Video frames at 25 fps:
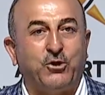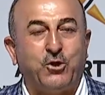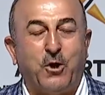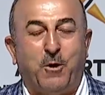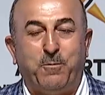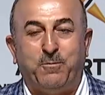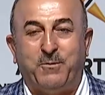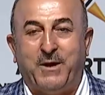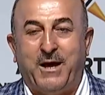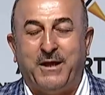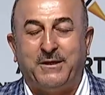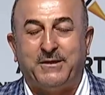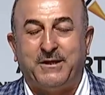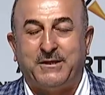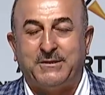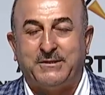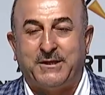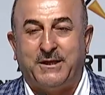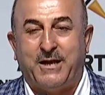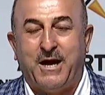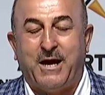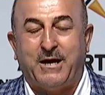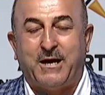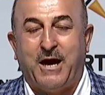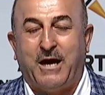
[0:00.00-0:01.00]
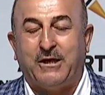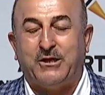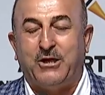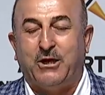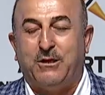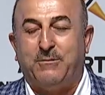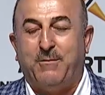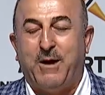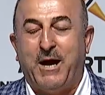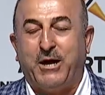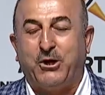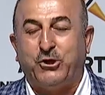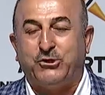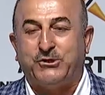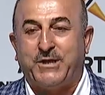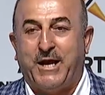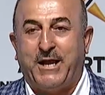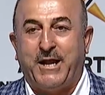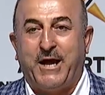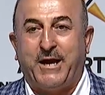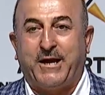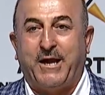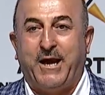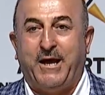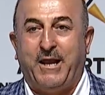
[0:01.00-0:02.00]
toplantısına katılmak
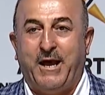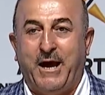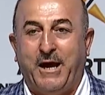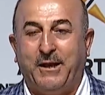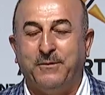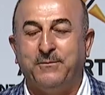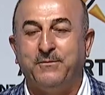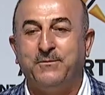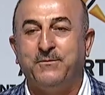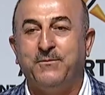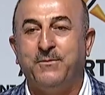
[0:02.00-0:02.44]
üzere gelen